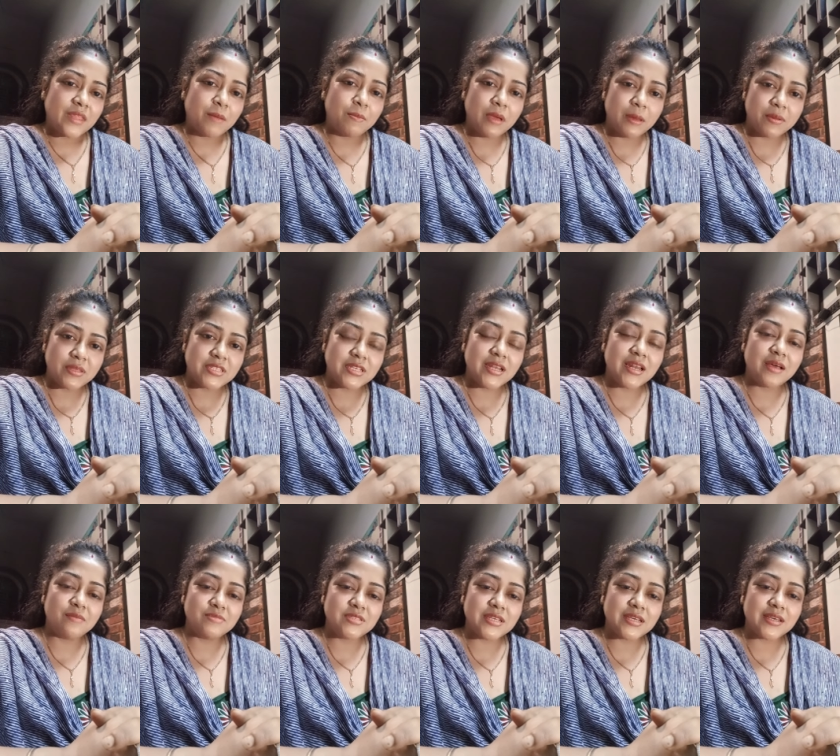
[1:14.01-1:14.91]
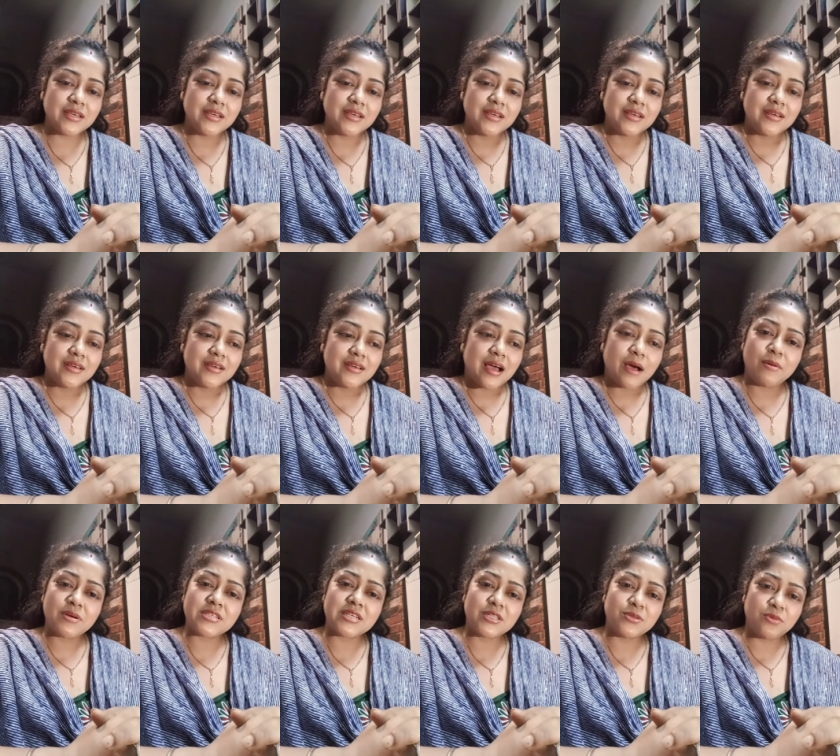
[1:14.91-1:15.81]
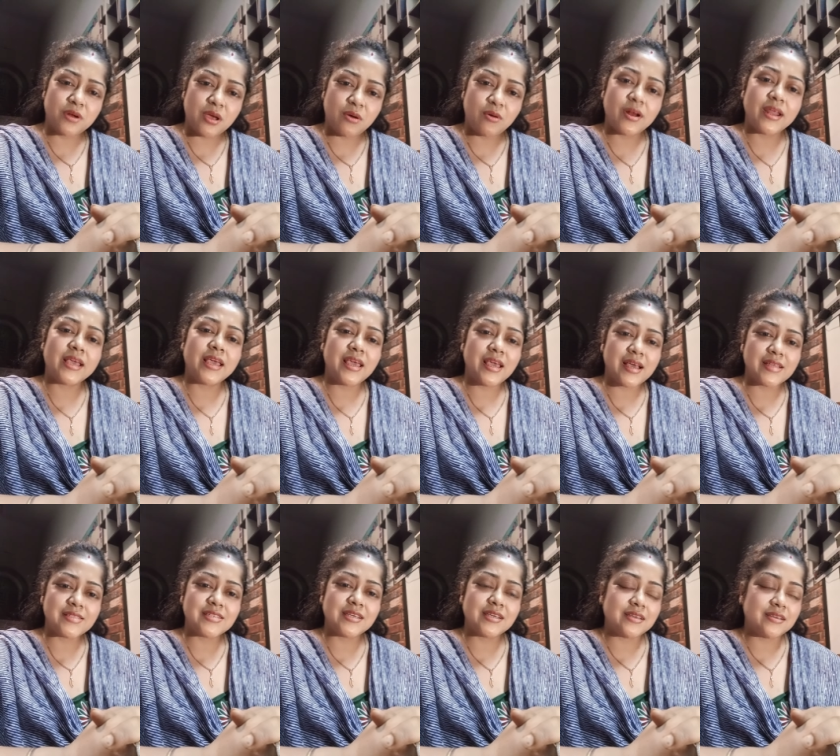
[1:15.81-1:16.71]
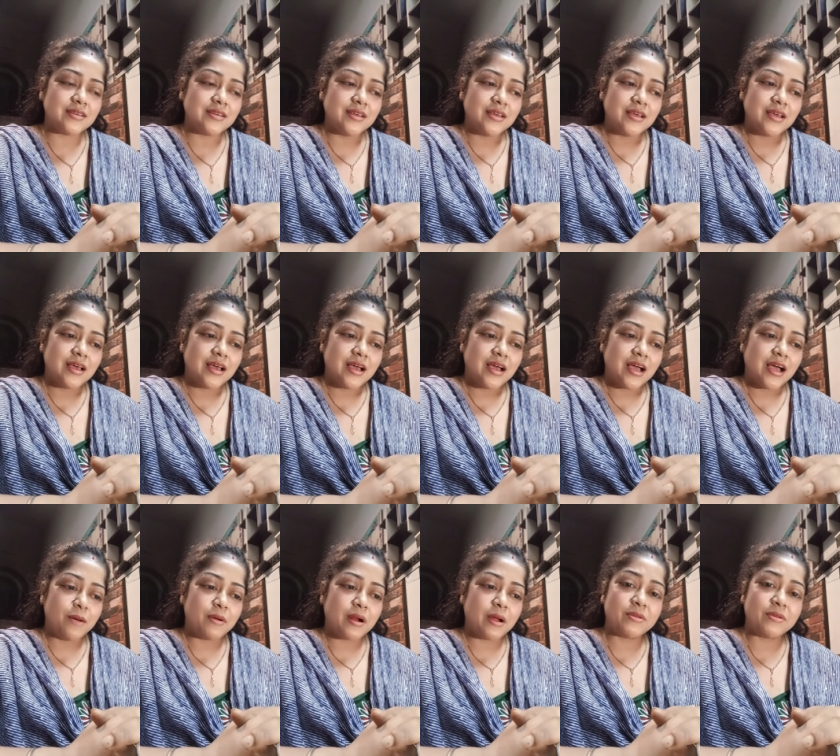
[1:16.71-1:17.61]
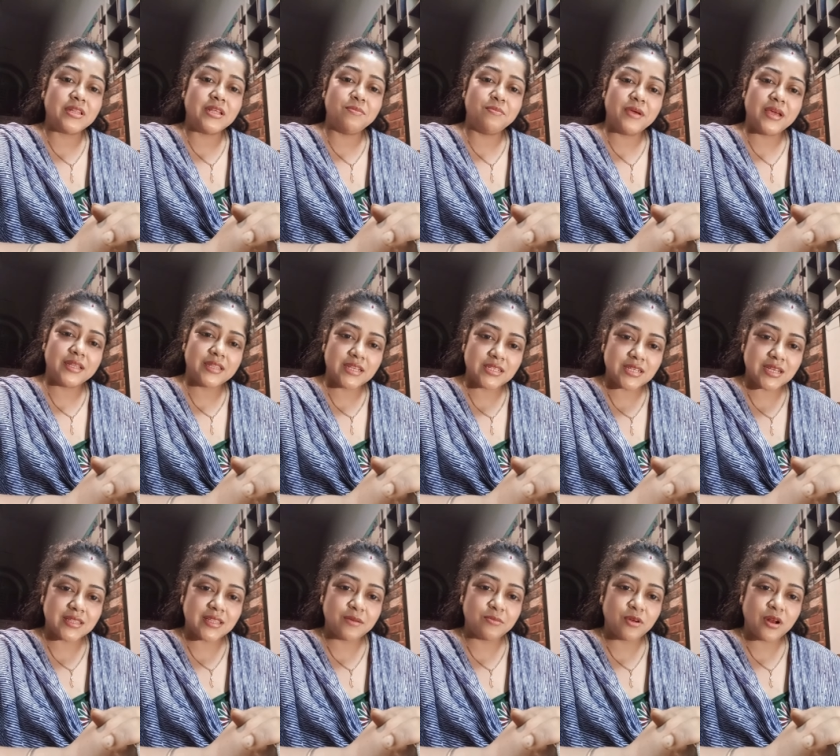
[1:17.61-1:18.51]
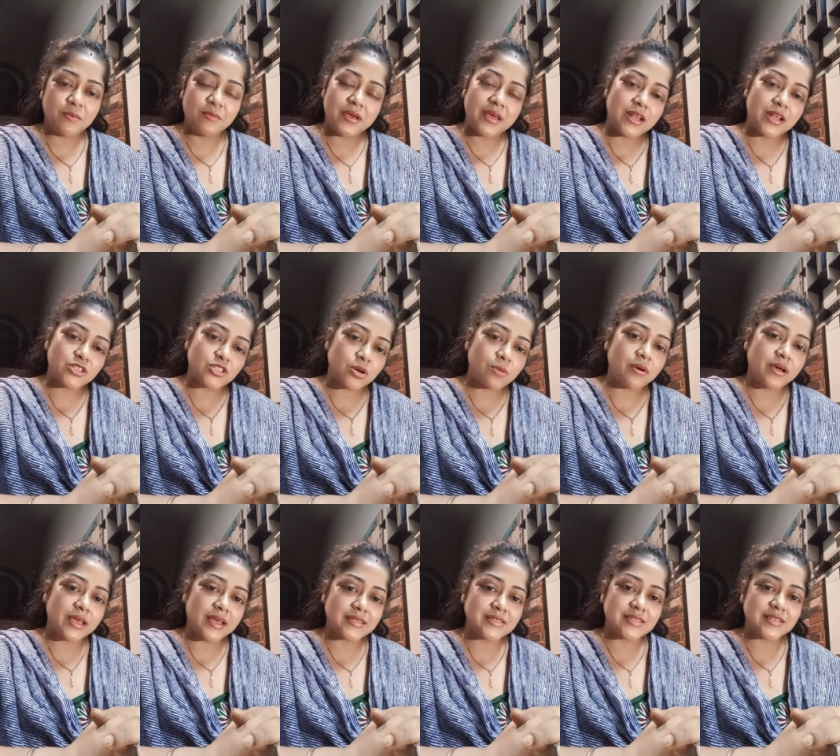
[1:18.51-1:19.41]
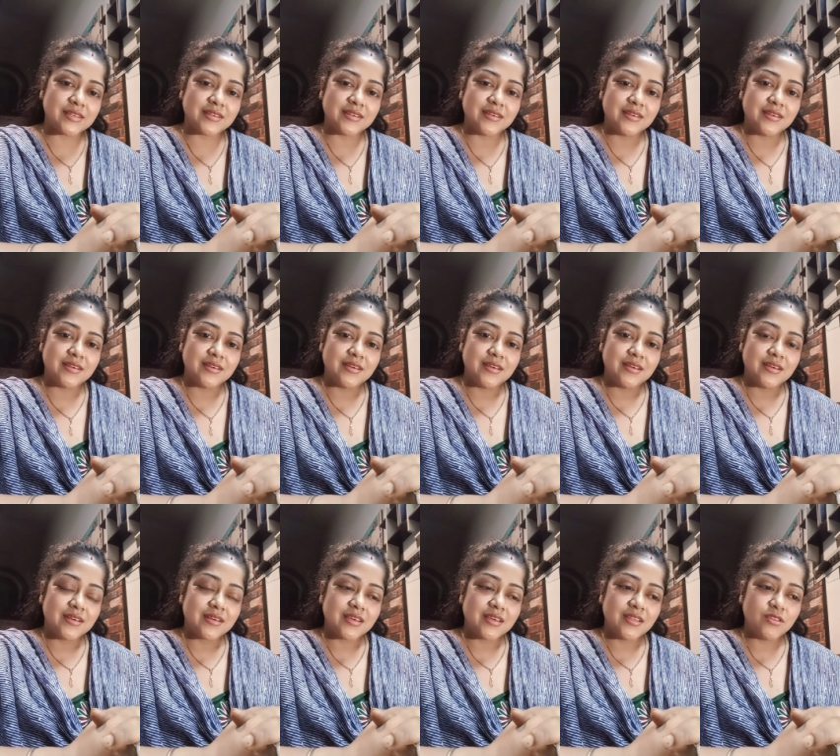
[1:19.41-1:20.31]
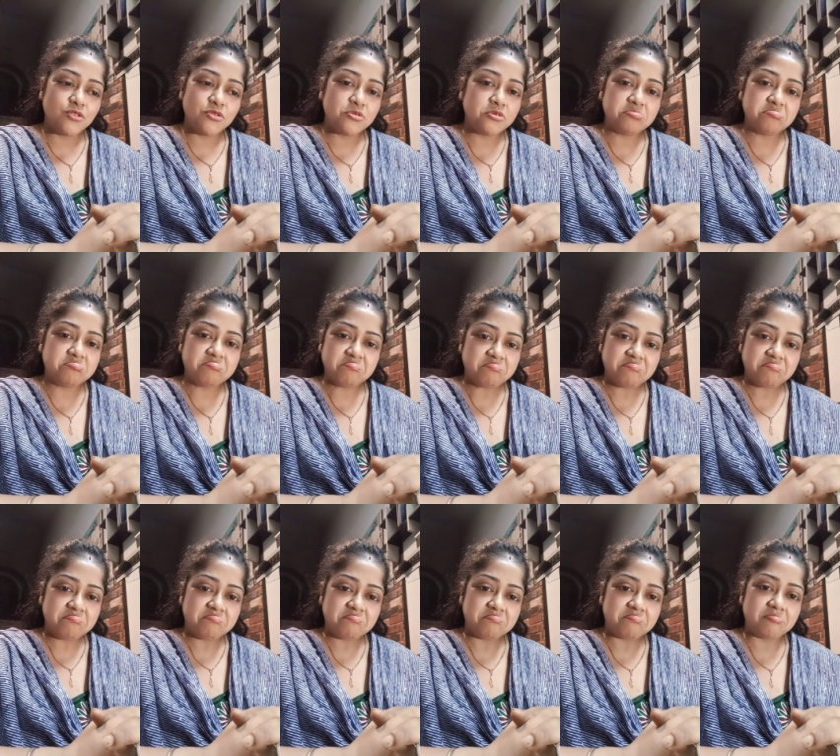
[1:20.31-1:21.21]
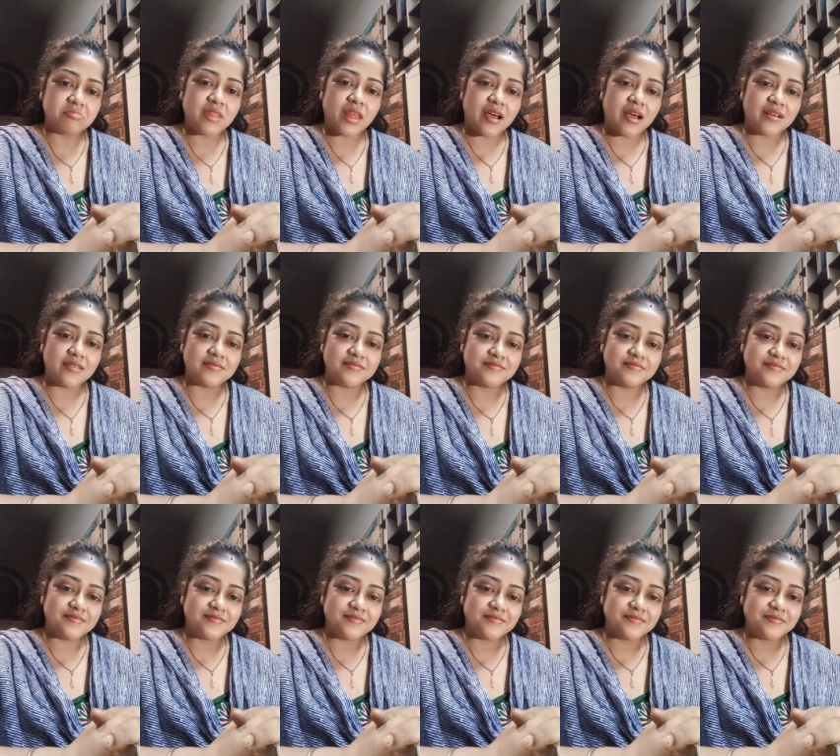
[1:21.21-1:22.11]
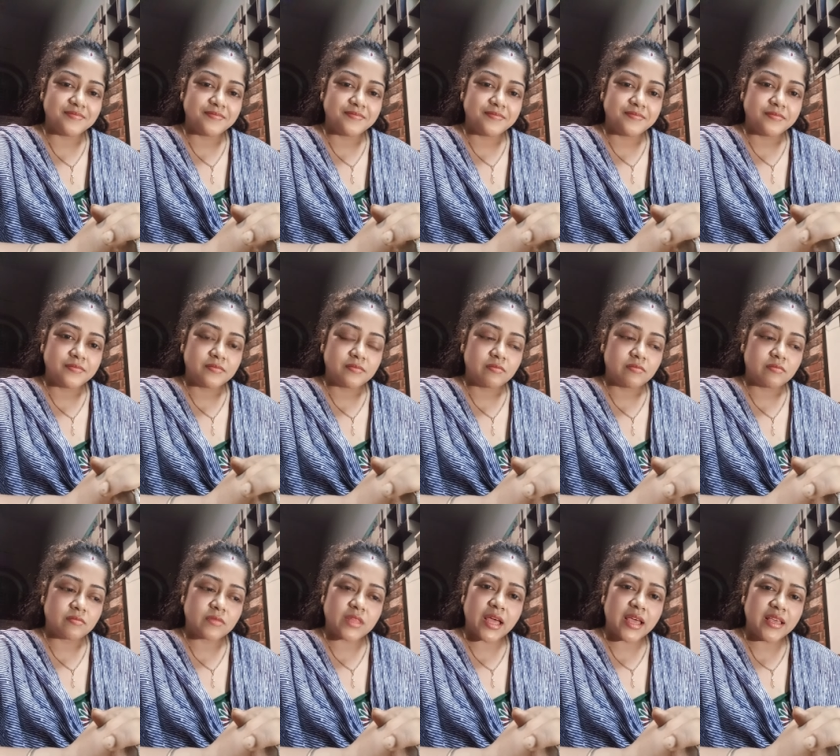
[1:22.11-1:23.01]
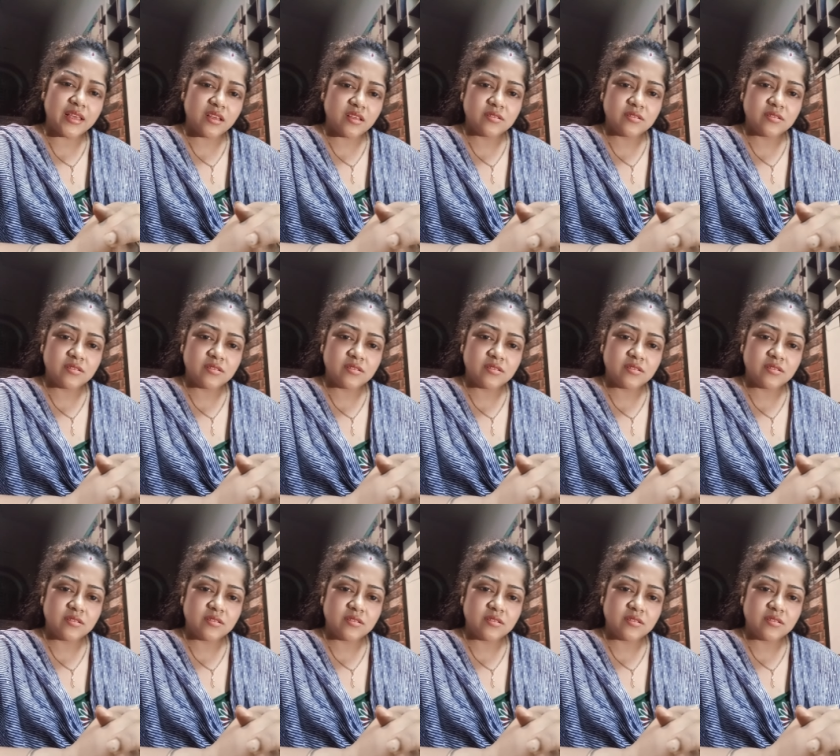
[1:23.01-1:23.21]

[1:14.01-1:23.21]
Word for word: ভেবেছিলাম যে আমার সাথে মনে হয় অনেকেই আছে আবার আমাদের মেয়েদের সাথে মনে মেয়েরা সবাই আছে কিন্তু না তাই